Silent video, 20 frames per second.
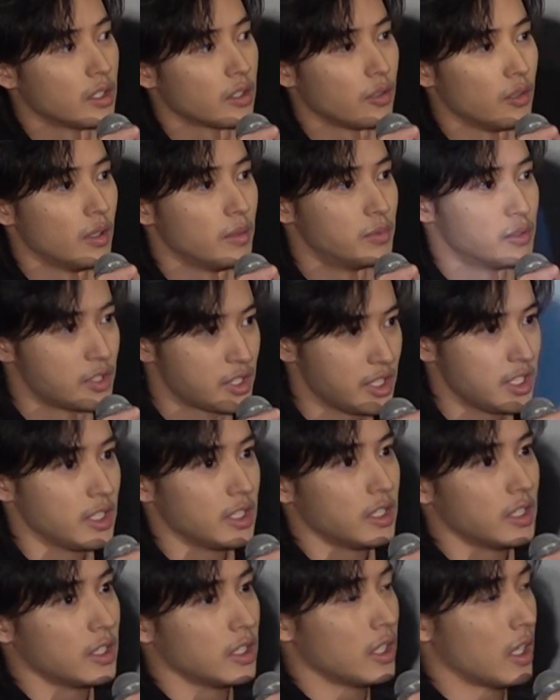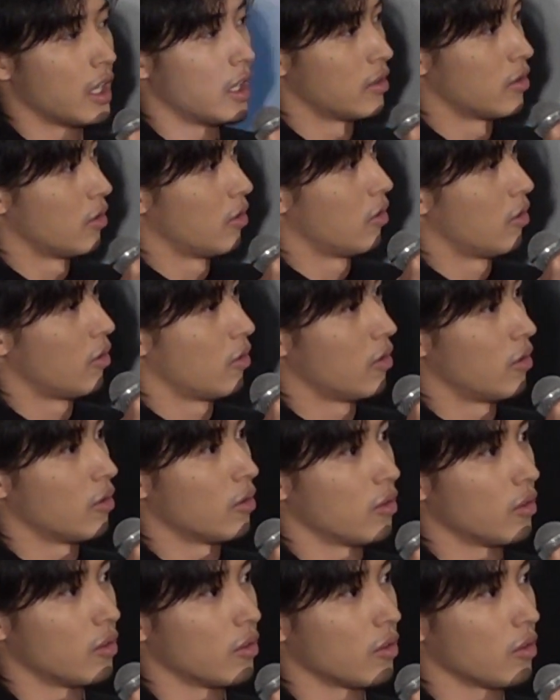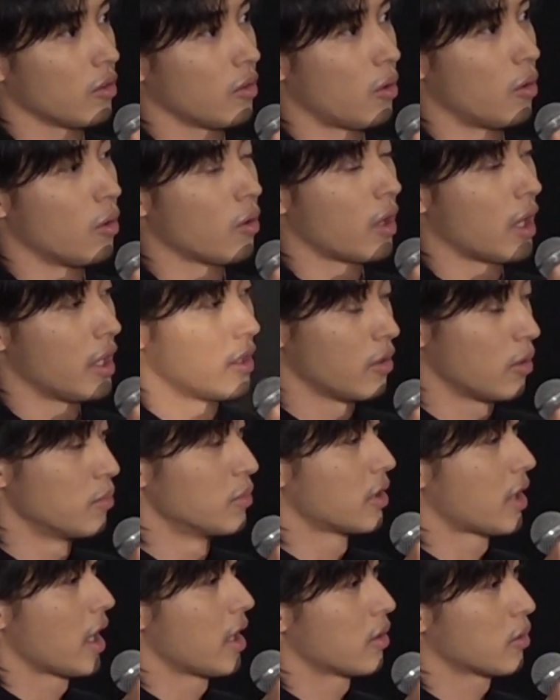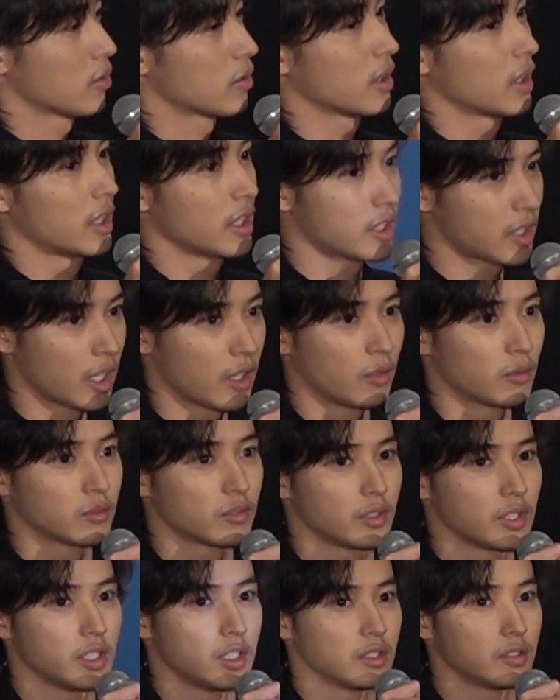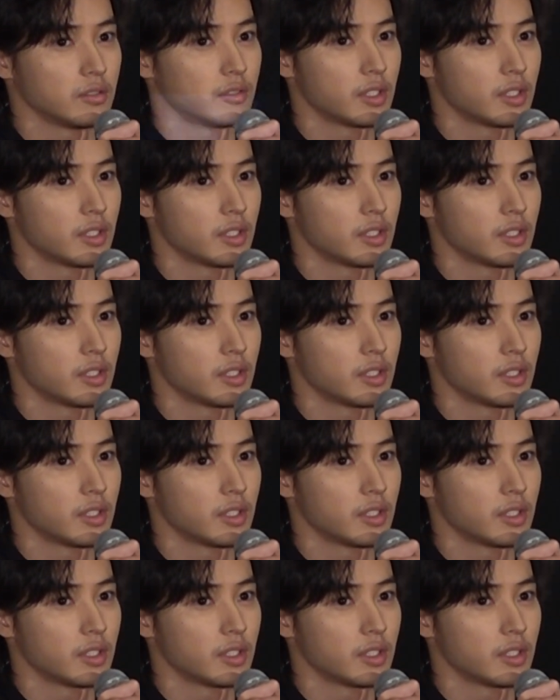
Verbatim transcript: 今日は無事あの公開を迎えることができて本当に